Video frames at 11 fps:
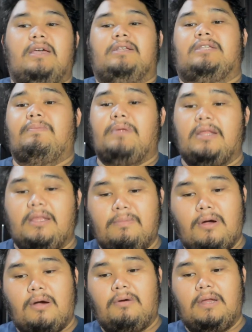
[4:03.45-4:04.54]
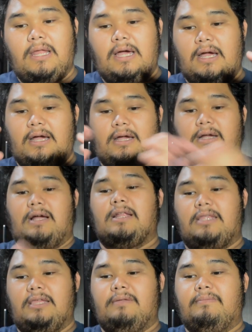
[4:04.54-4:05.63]
Siyempre hindi mawawala ang
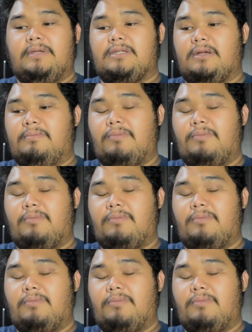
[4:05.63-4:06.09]
ating Mr.